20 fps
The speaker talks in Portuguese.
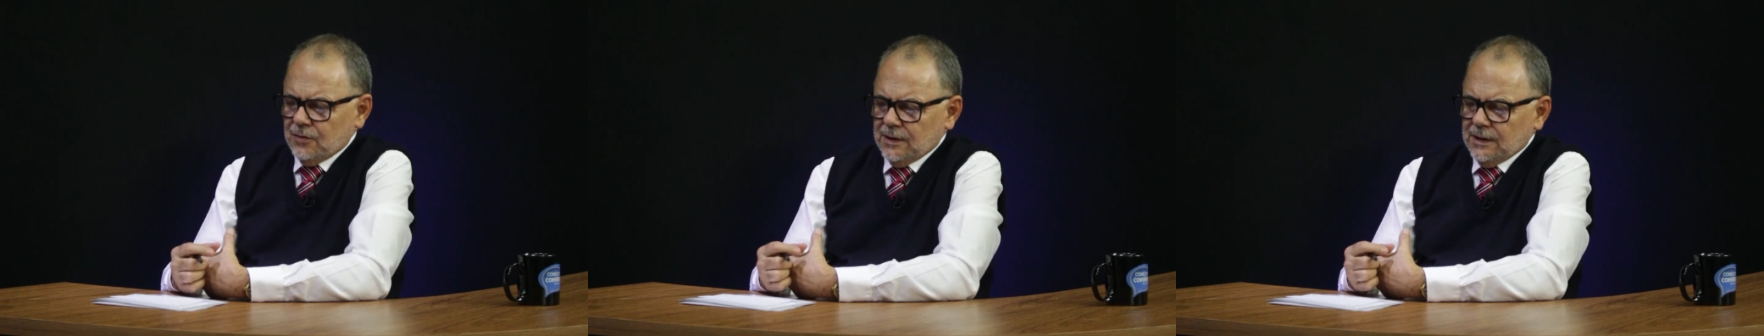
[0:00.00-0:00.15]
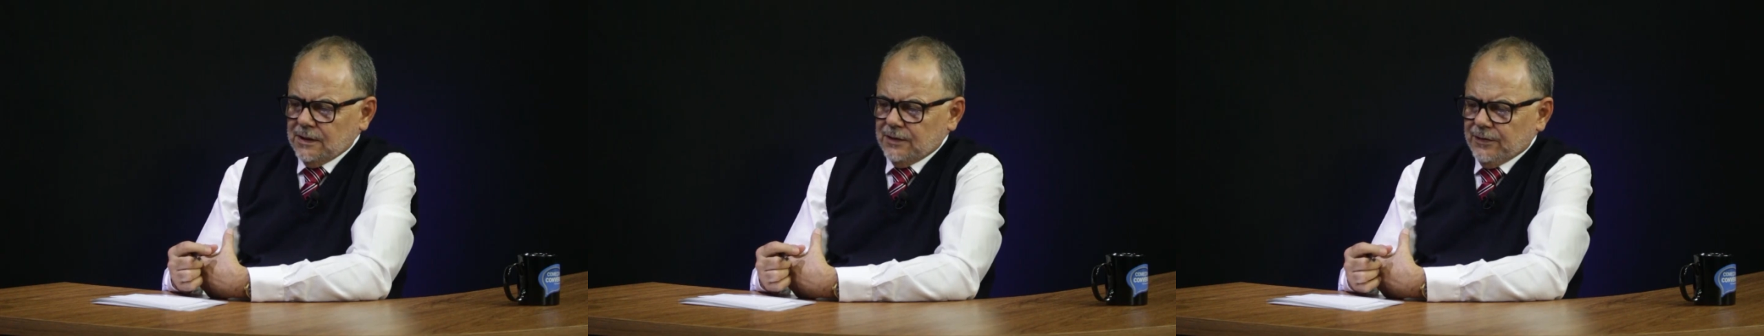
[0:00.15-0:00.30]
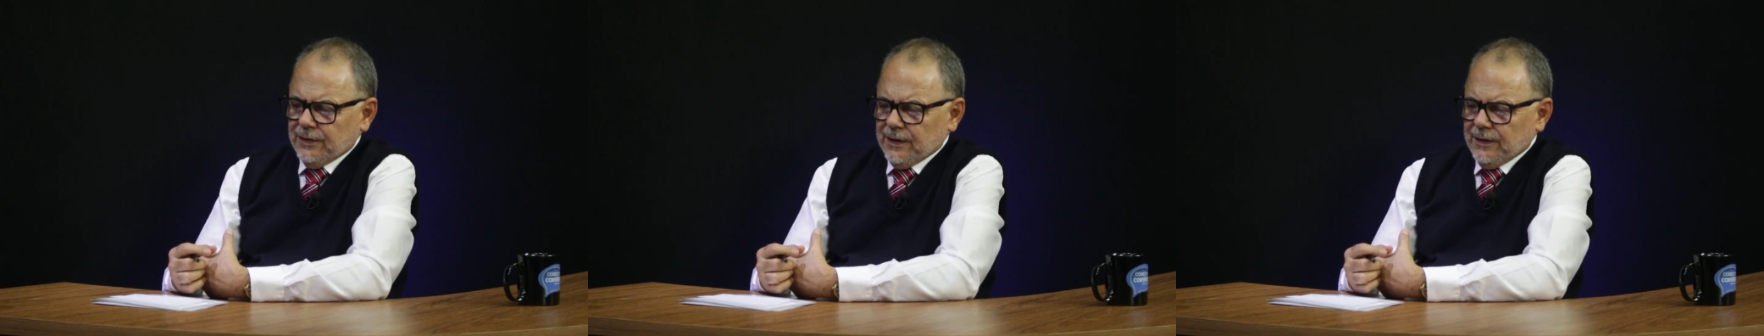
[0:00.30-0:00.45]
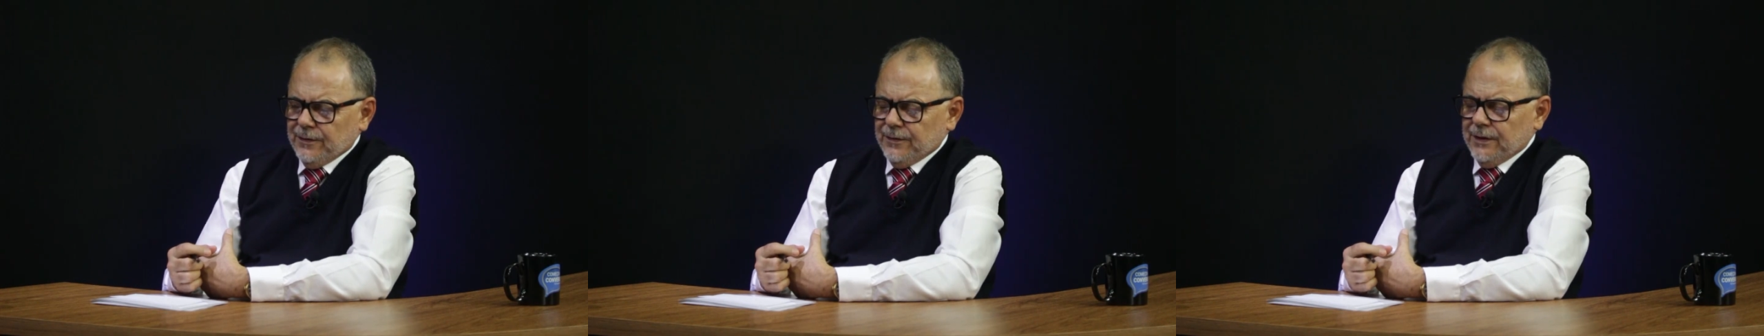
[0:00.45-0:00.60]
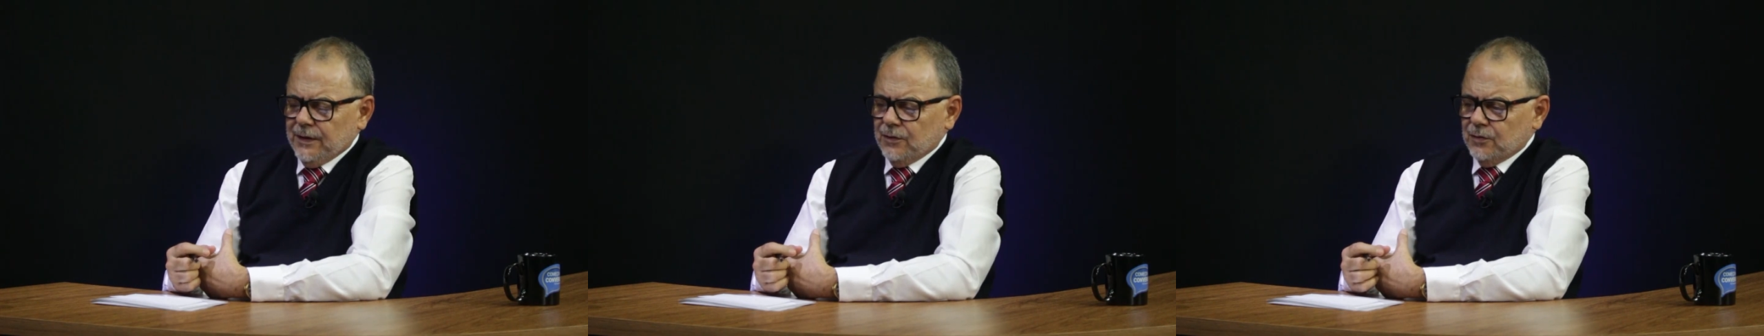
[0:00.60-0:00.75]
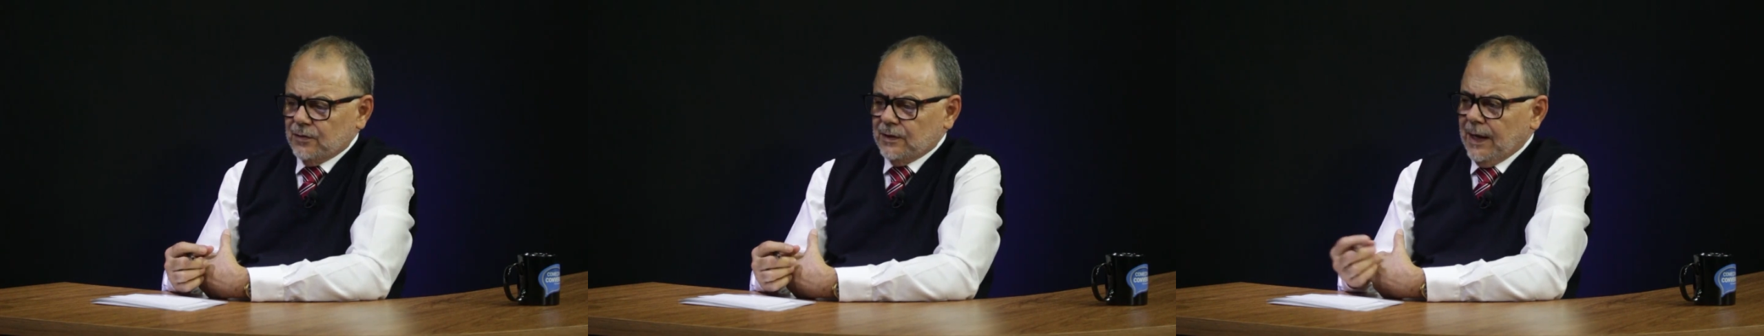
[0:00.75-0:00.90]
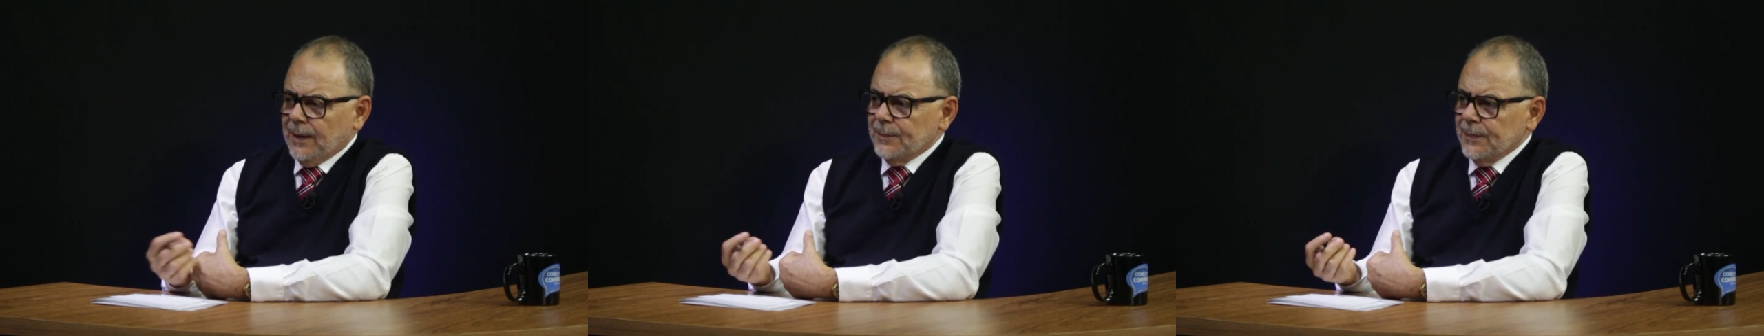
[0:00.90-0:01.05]
quando a gente fica vendo
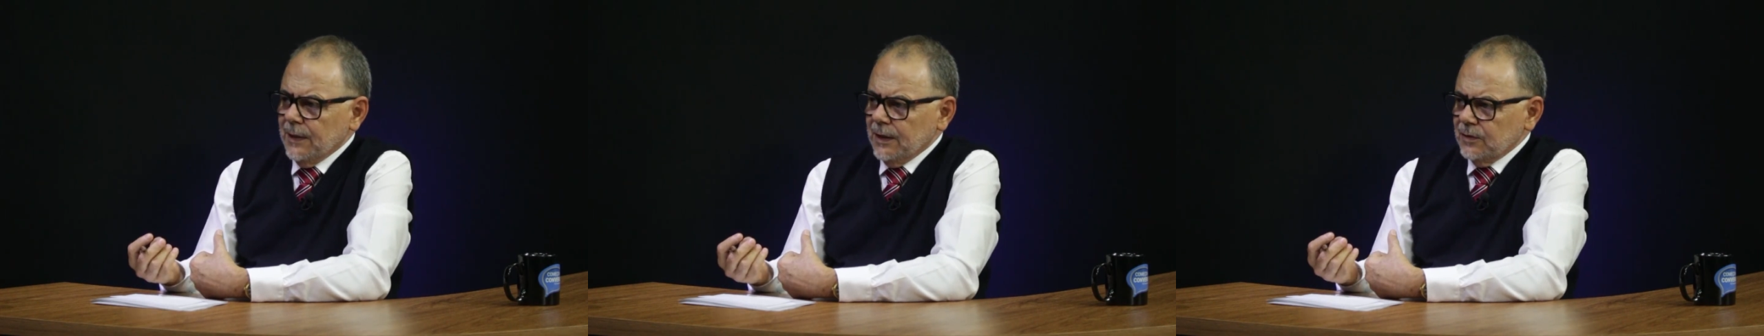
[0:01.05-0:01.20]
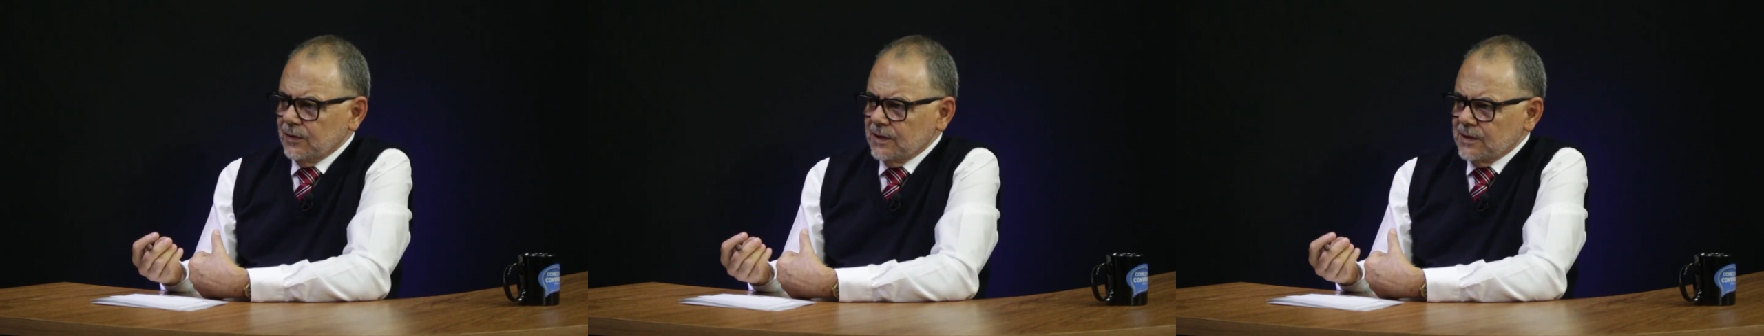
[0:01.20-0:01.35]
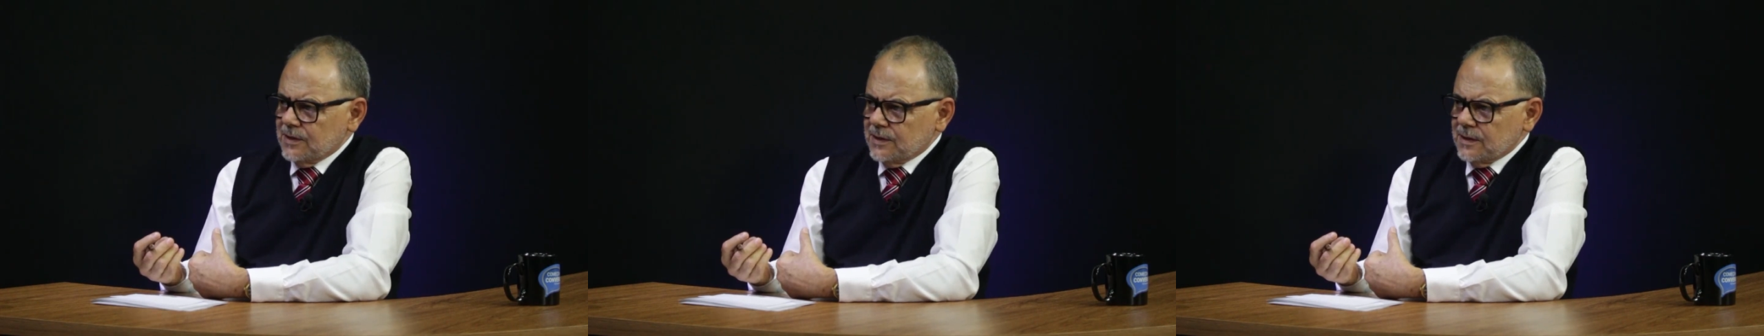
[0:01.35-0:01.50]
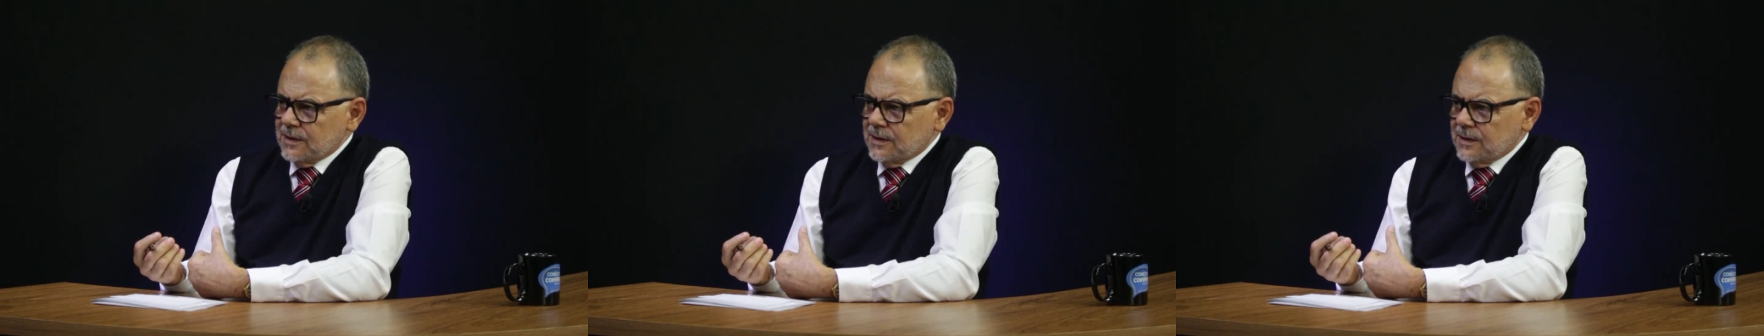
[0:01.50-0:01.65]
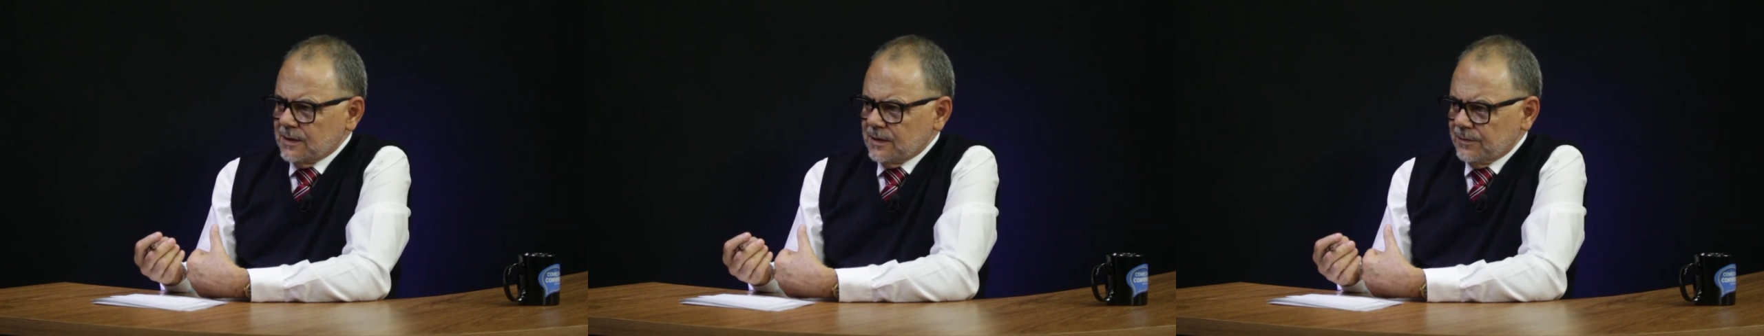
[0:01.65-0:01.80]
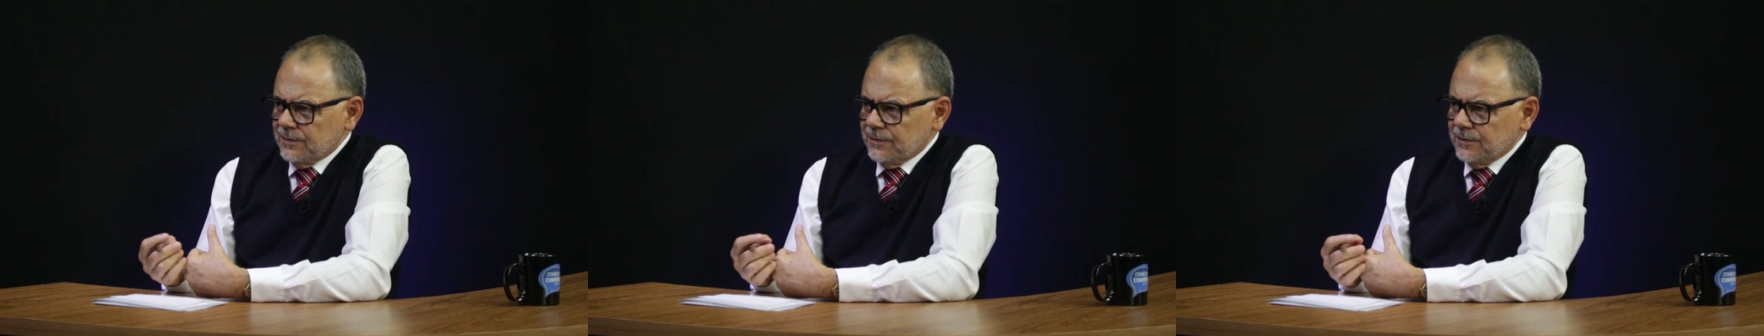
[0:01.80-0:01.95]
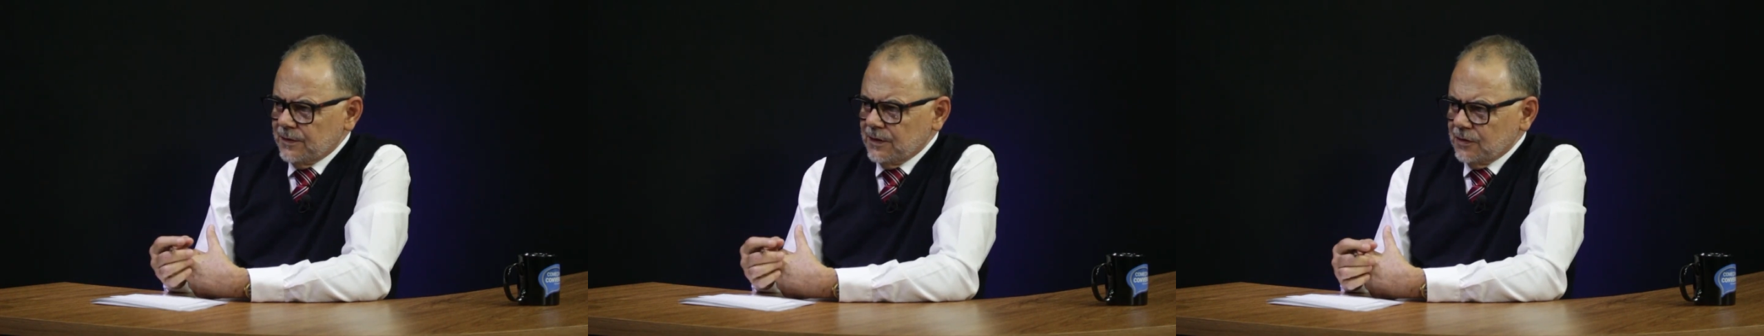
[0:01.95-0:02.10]
o tamanho desses
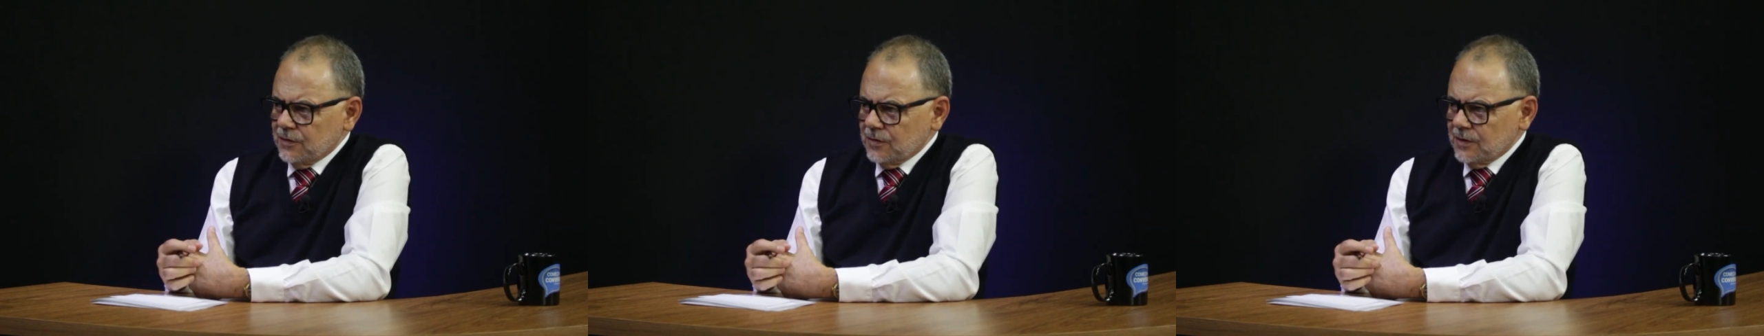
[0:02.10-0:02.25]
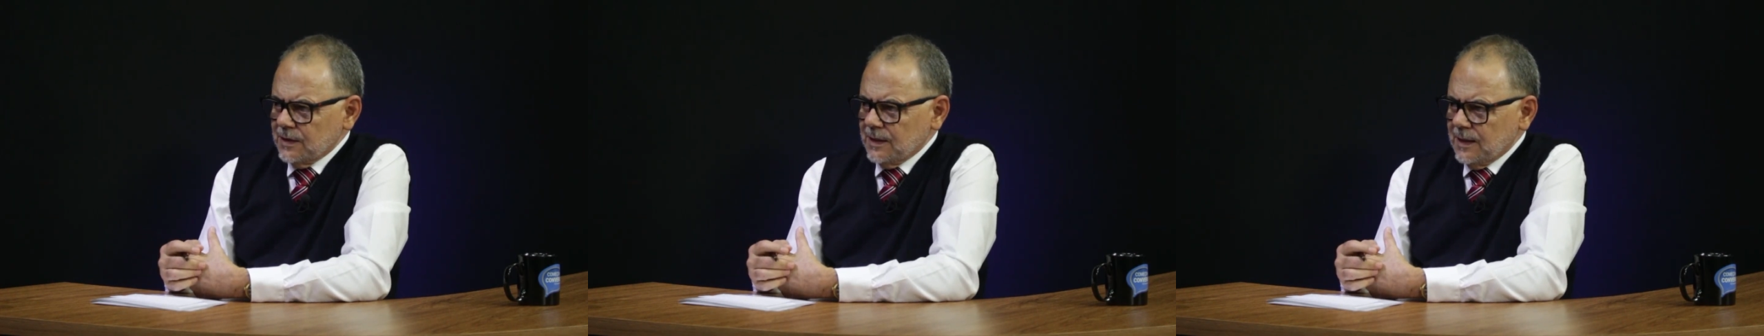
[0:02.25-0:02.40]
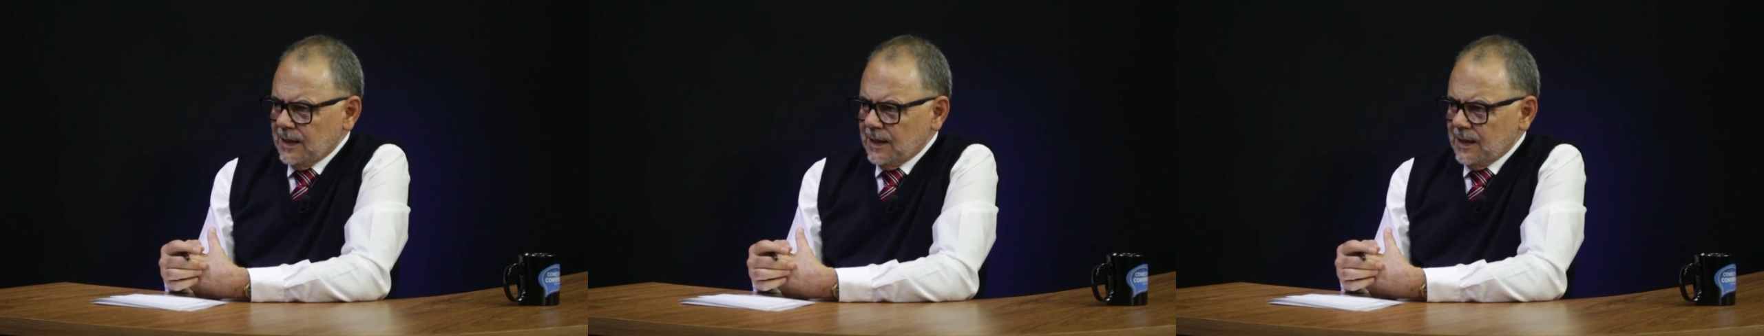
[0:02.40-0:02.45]
vídeos, né?